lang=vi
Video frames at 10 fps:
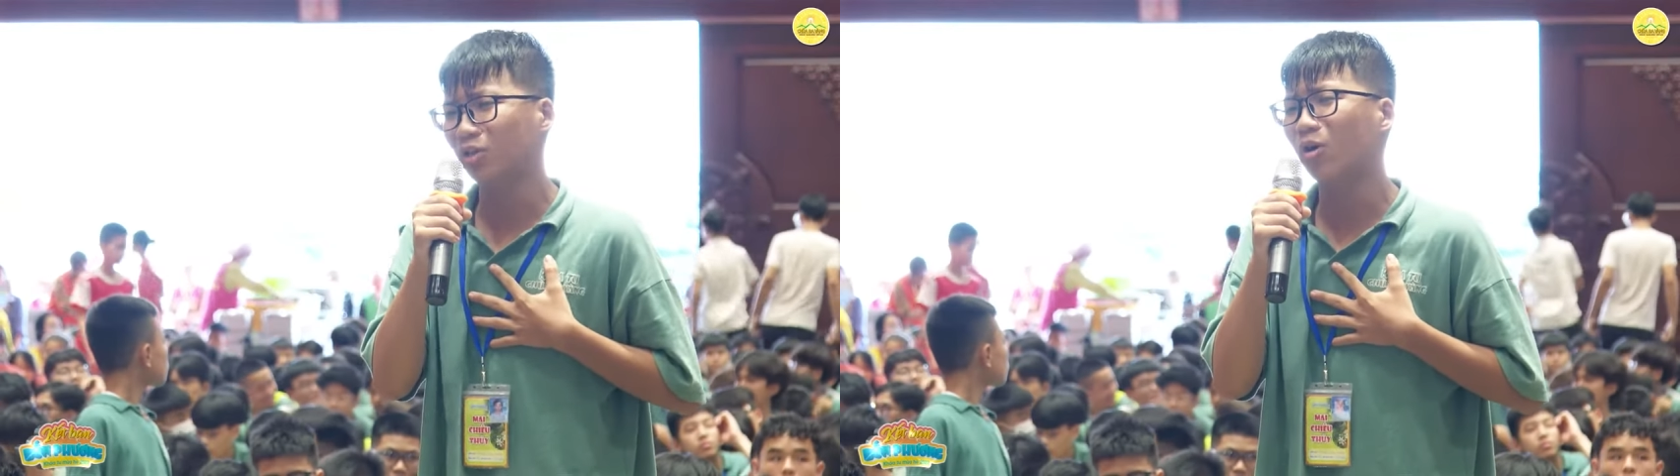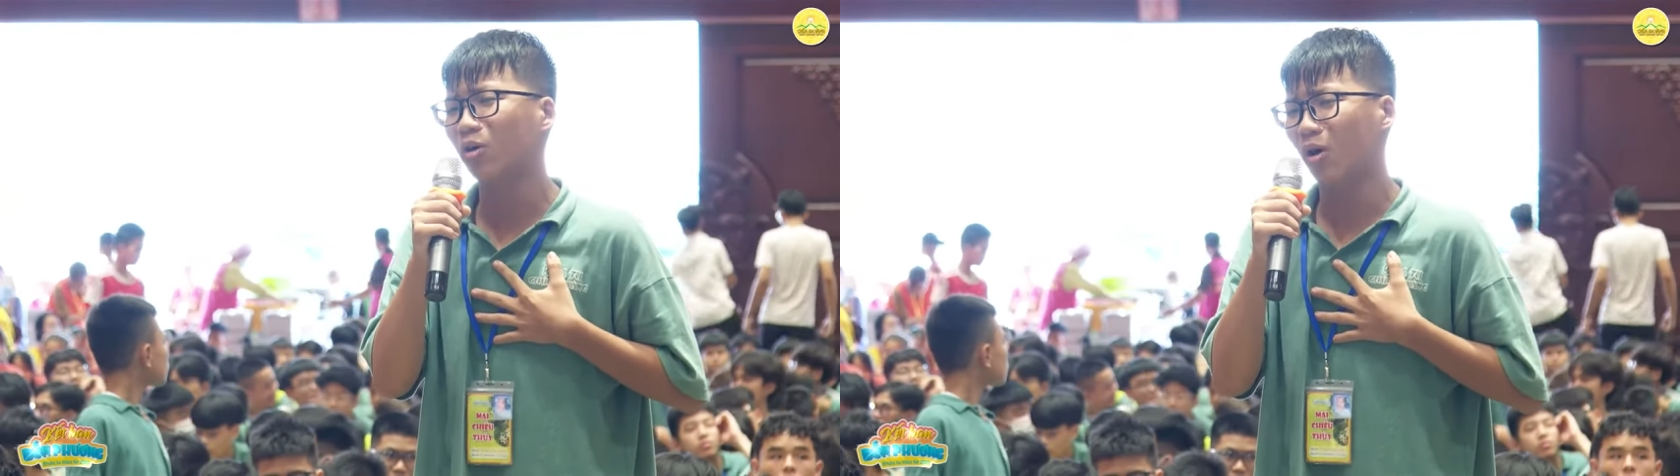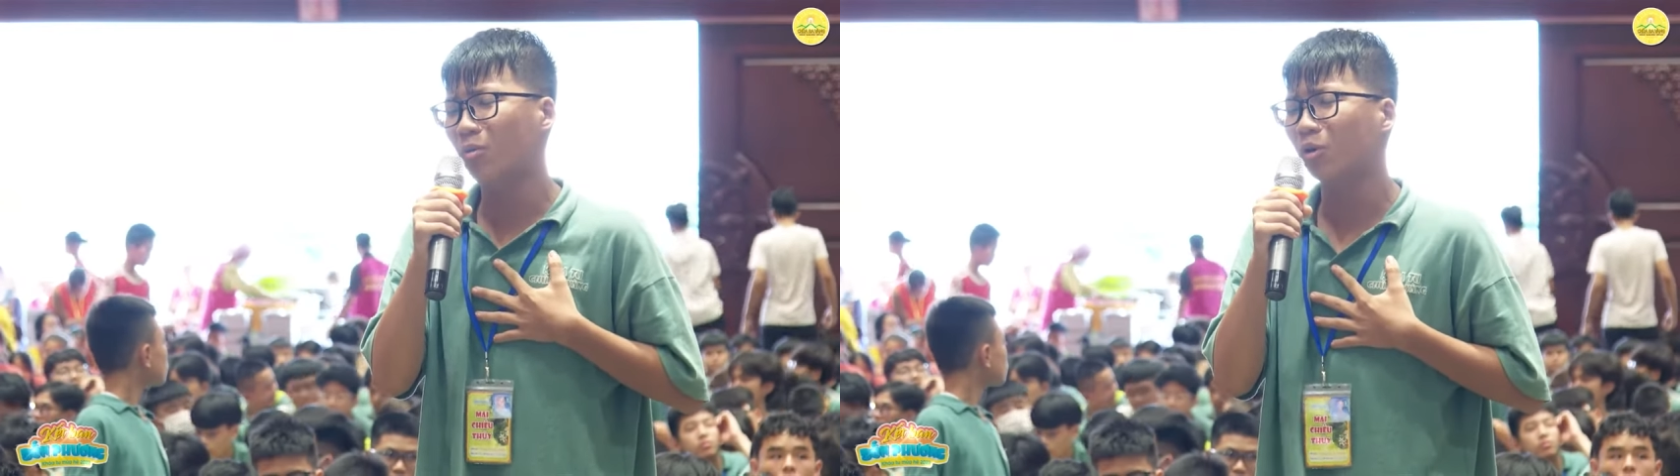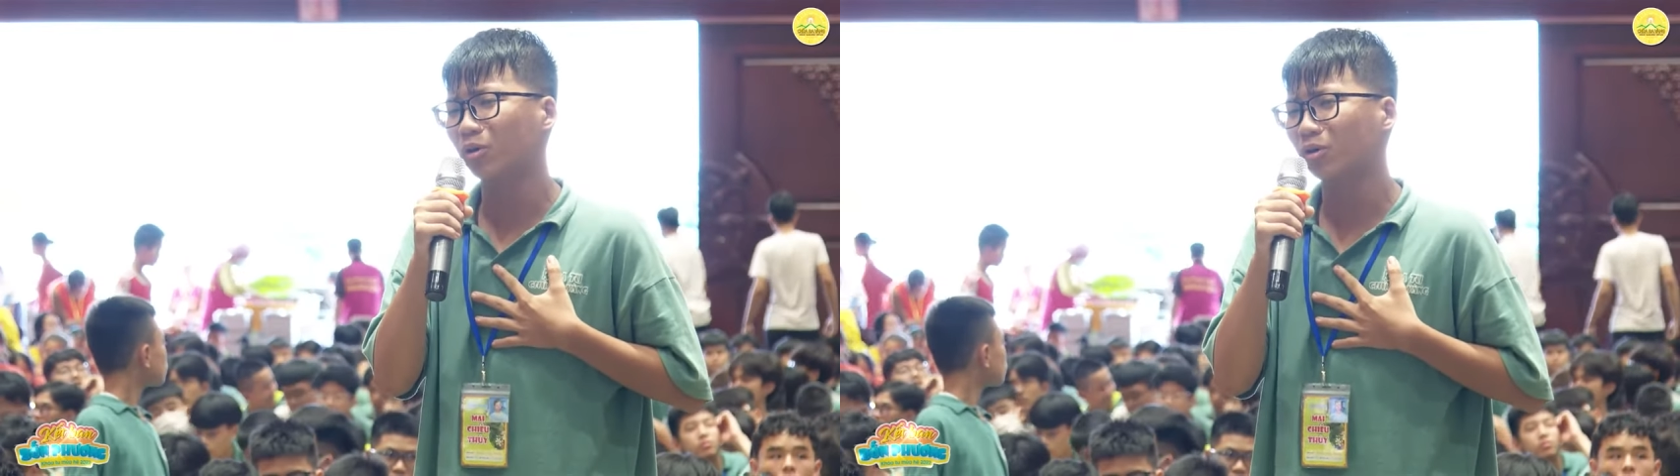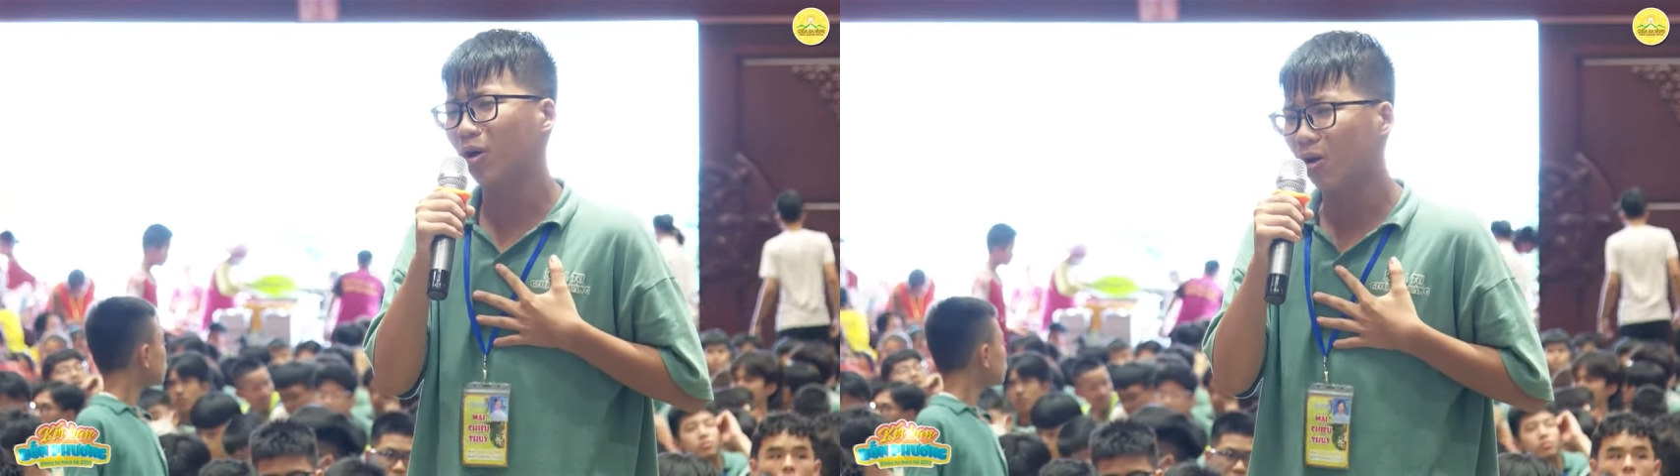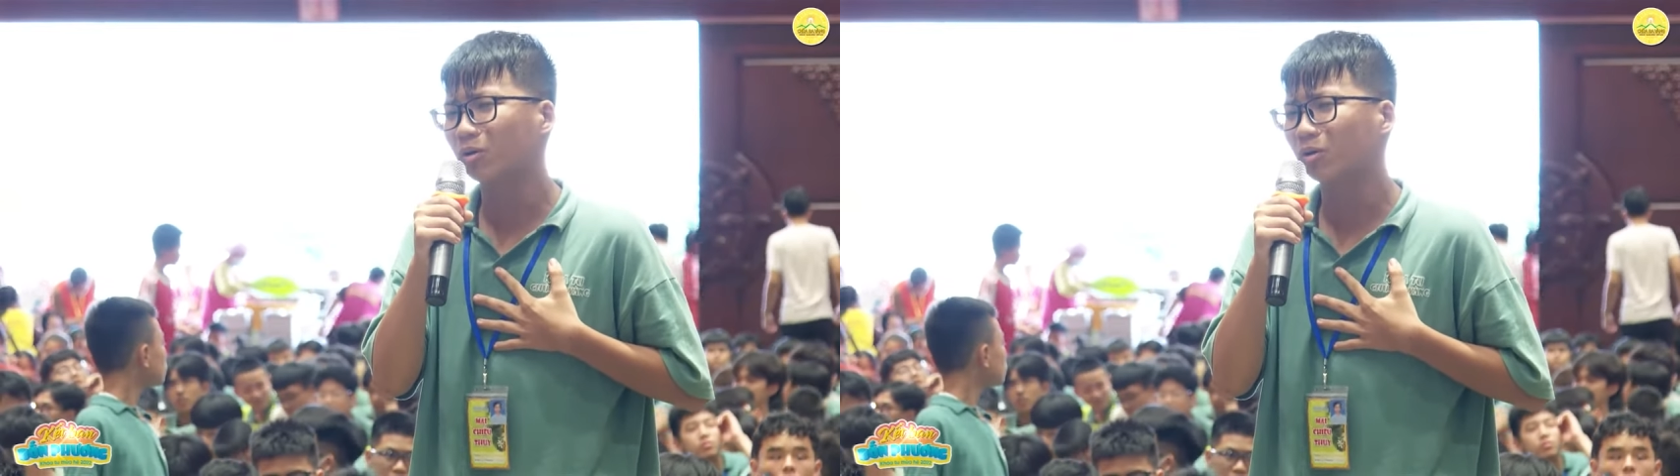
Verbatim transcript: cho có một con